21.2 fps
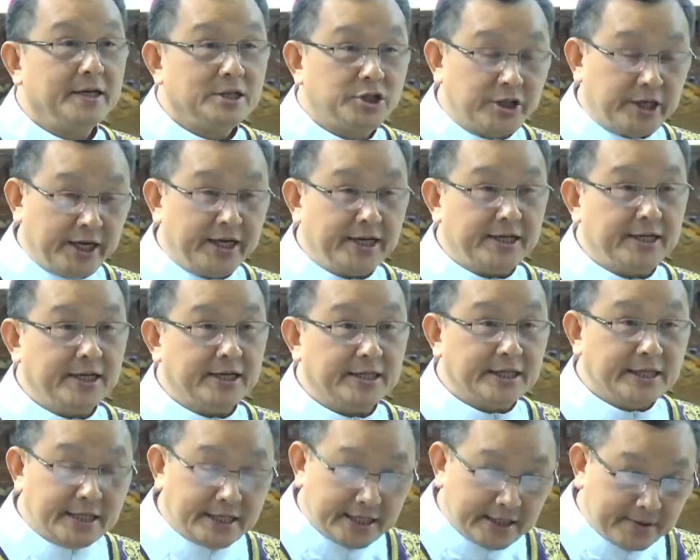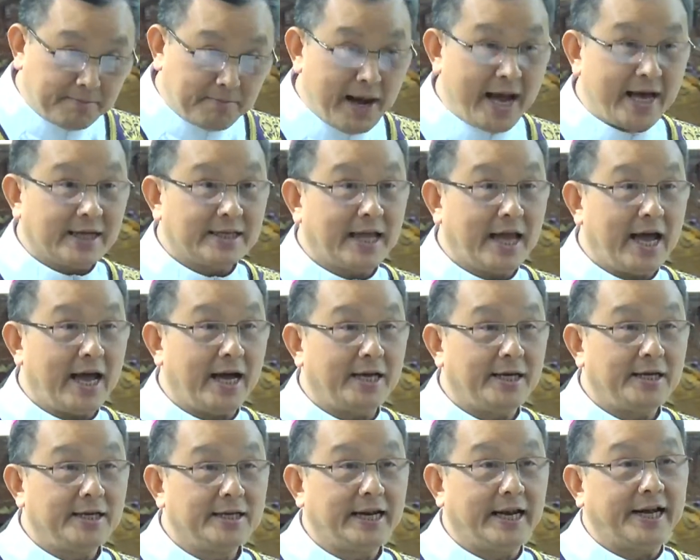trinh nữ mang thai
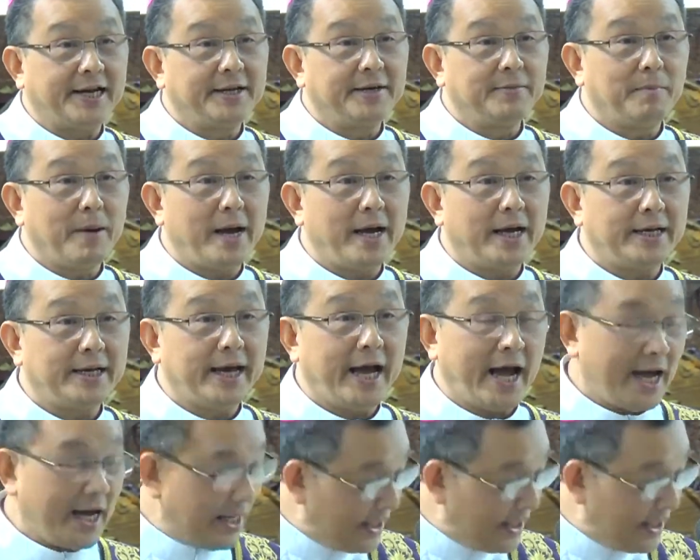là Đức Maria